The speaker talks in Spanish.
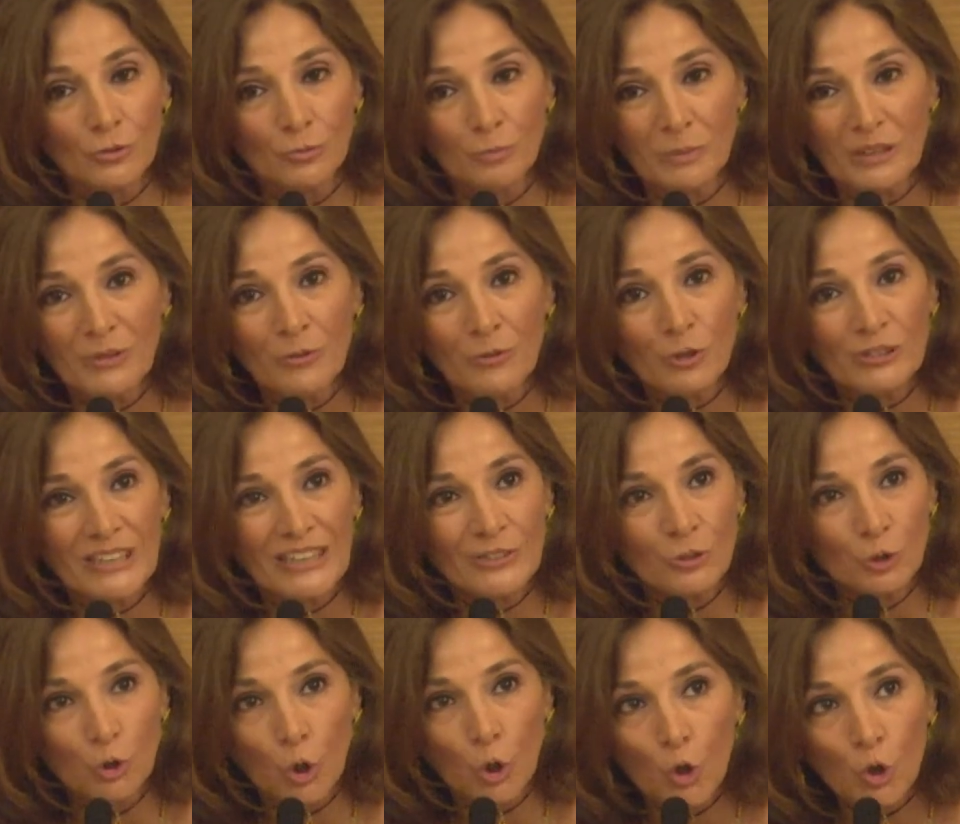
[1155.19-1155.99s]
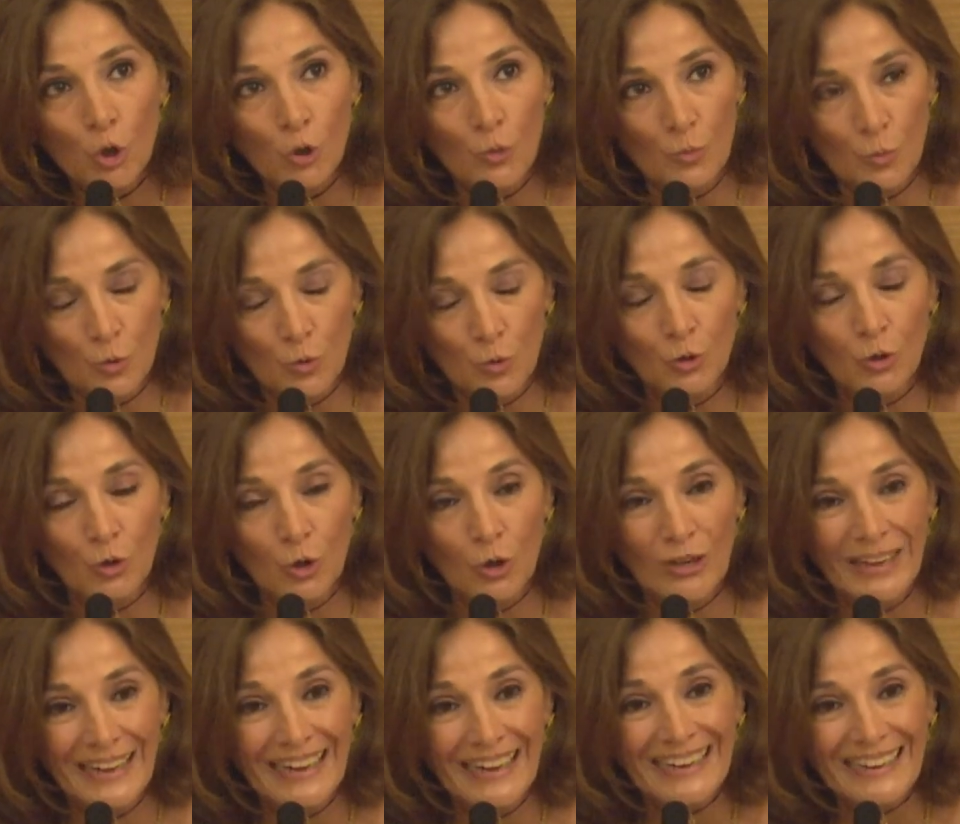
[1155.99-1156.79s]
pivota todo el
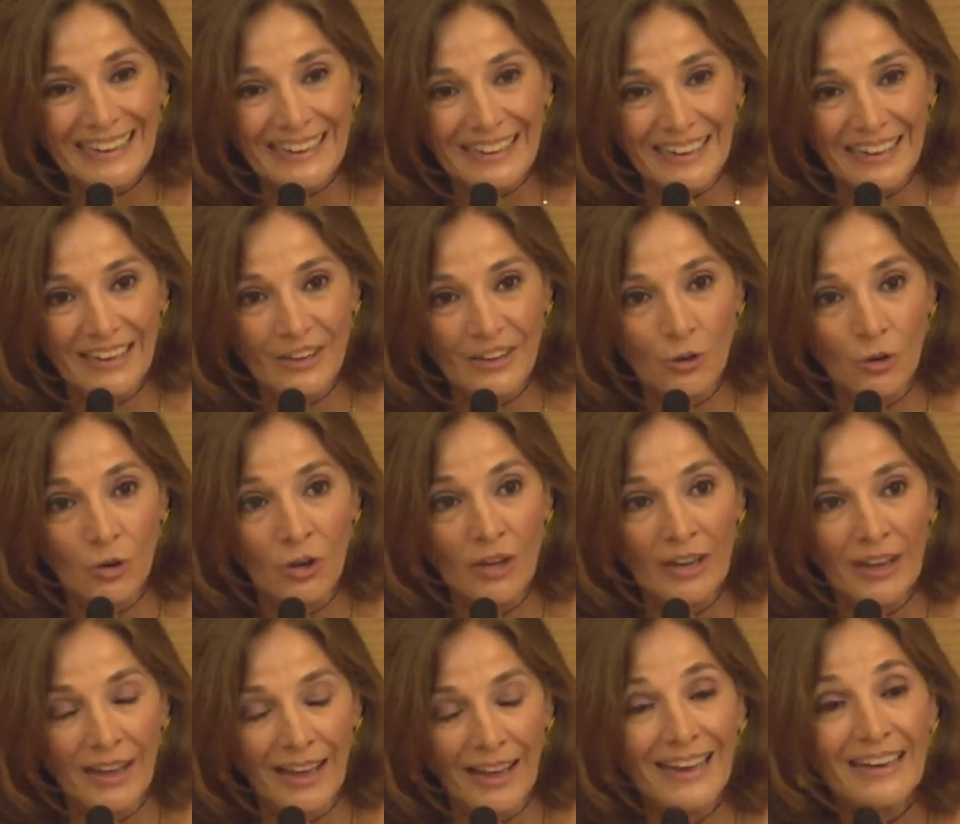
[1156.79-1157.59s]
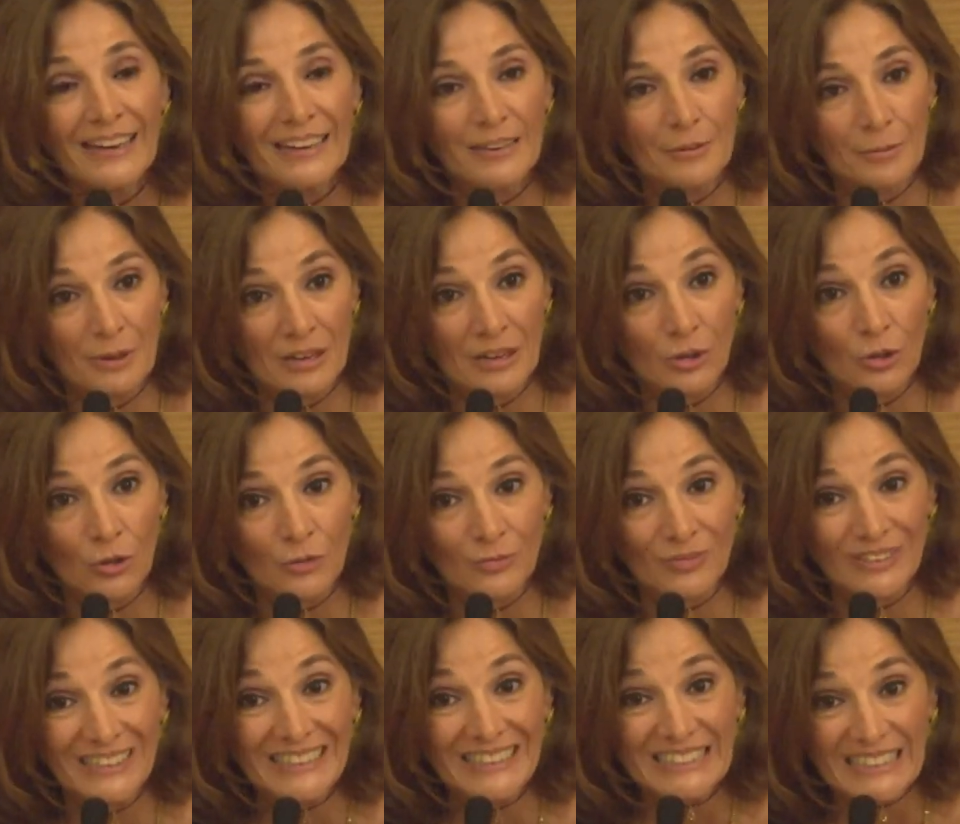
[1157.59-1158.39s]
mundo que recreó el
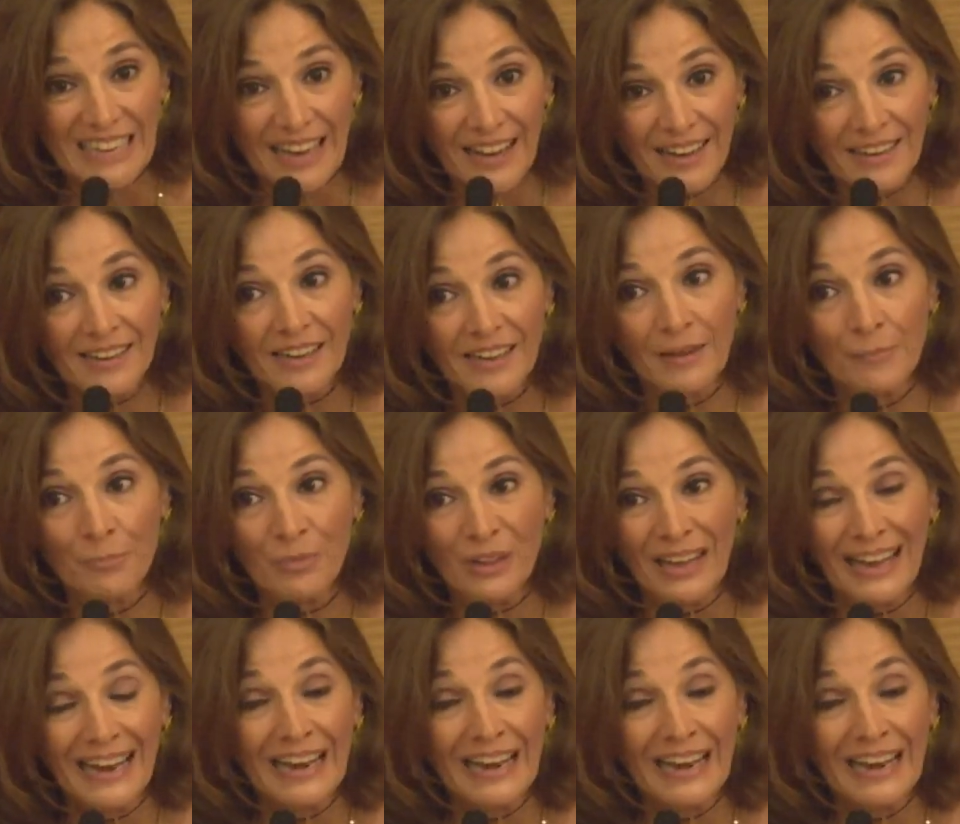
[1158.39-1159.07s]
libelo de sangre.